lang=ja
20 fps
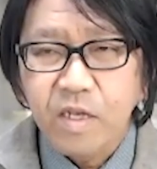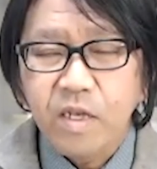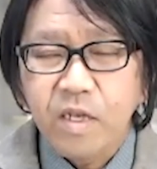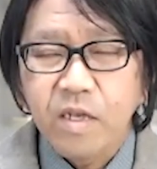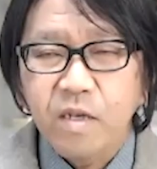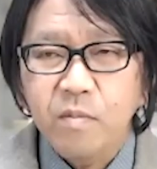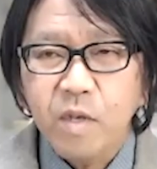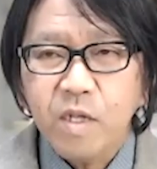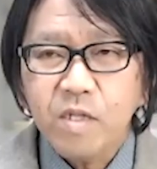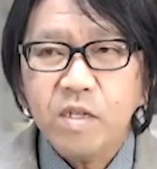
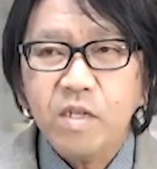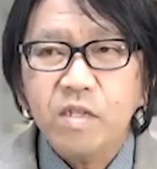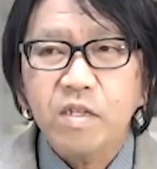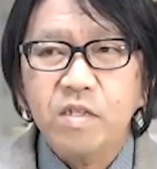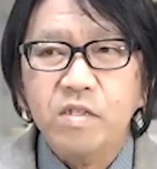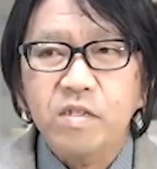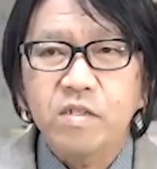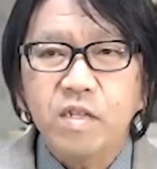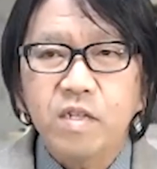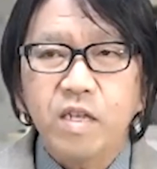まずは
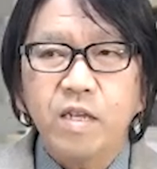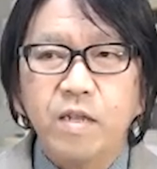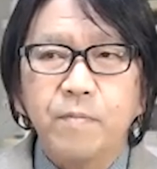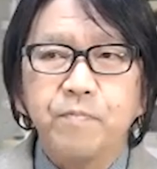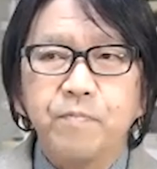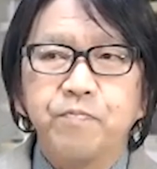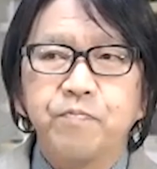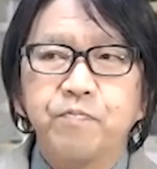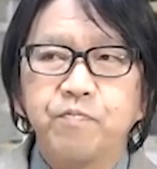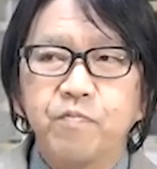ですね、
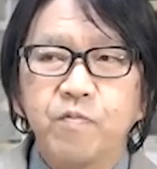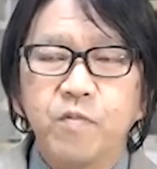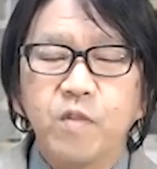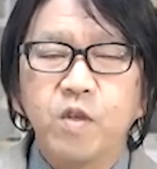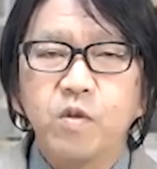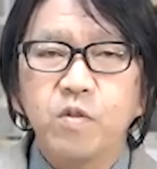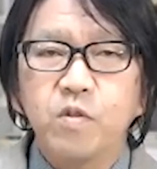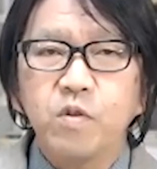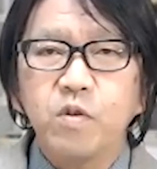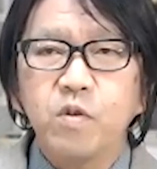うん、
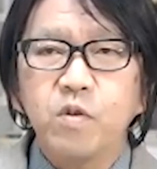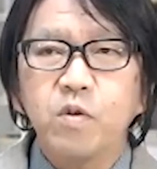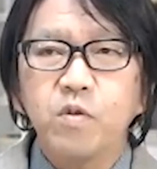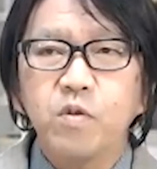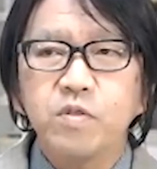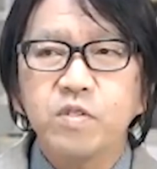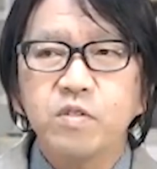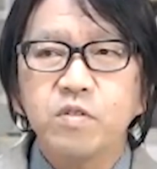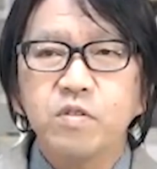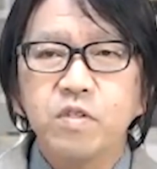この
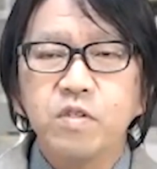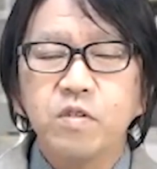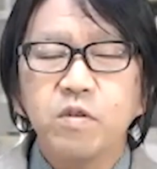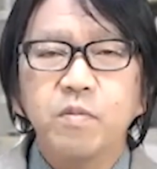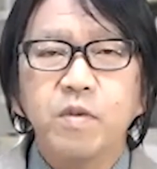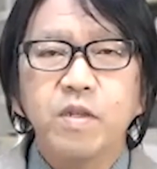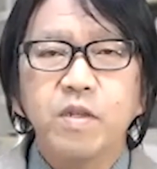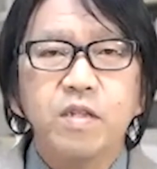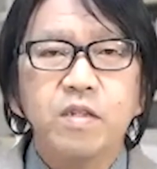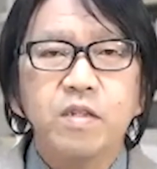コーチング理
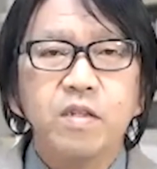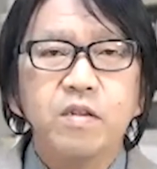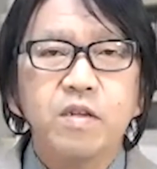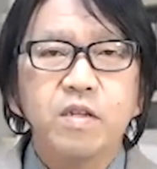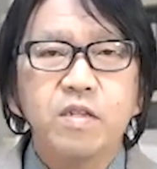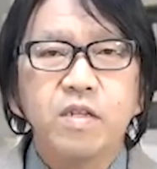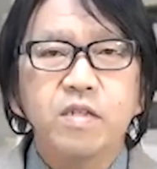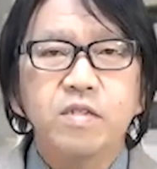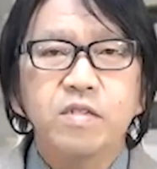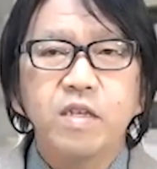論を学んでいる
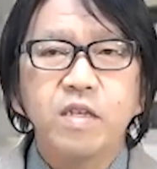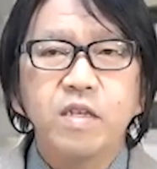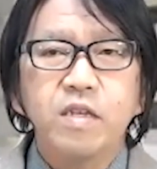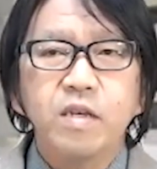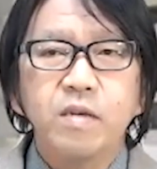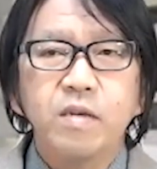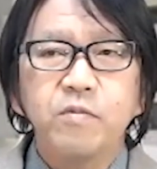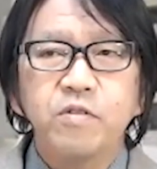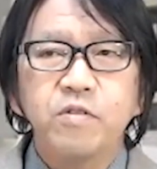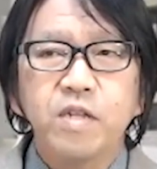方は全員
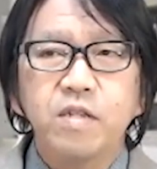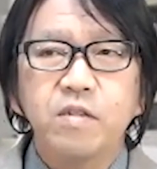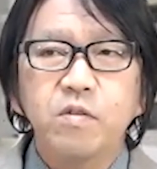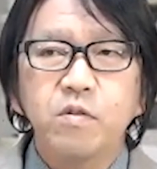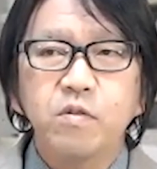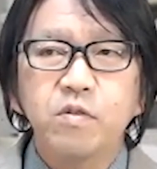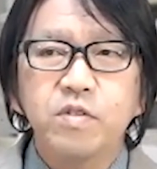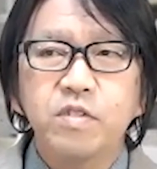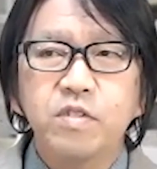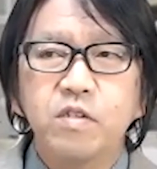がもう納
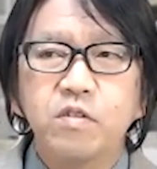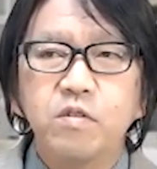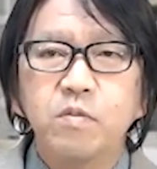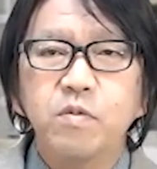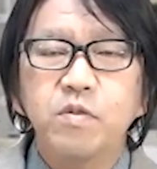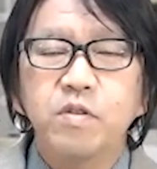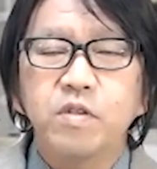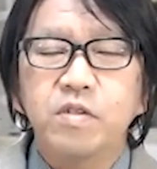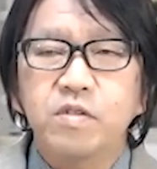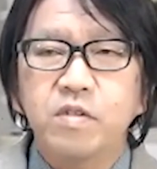得していると
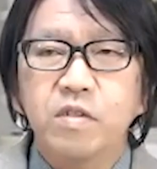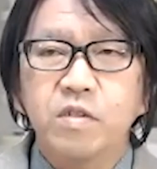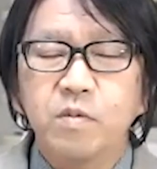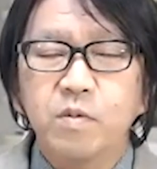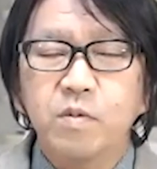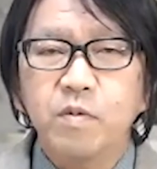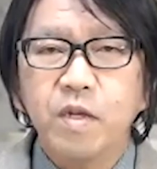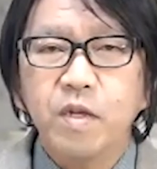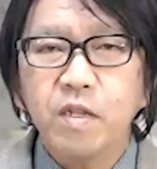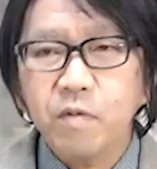思うんですけど
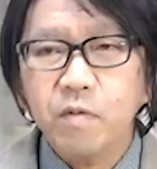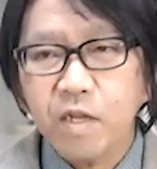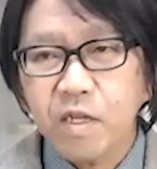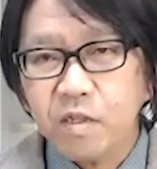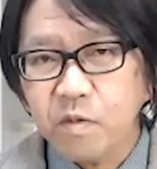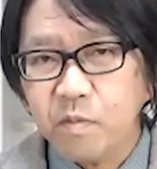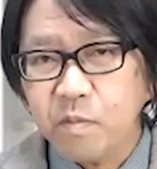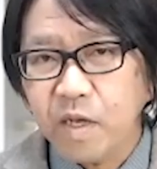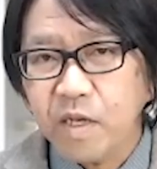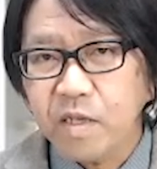も、我々
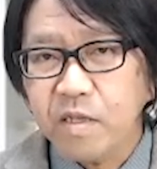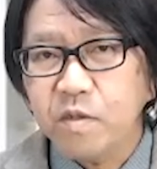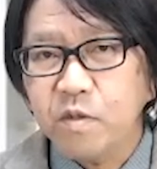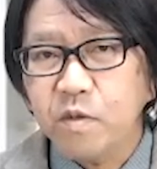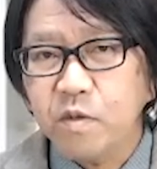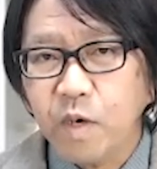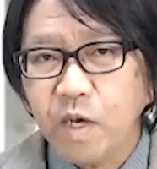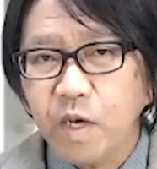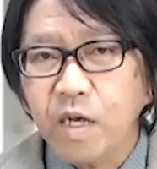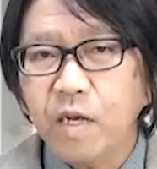の
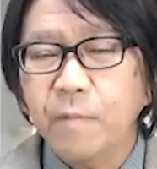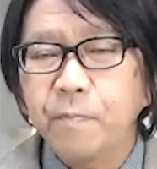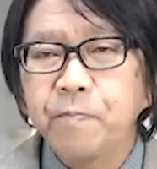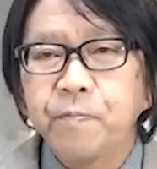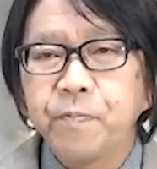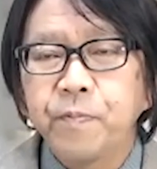マインドは、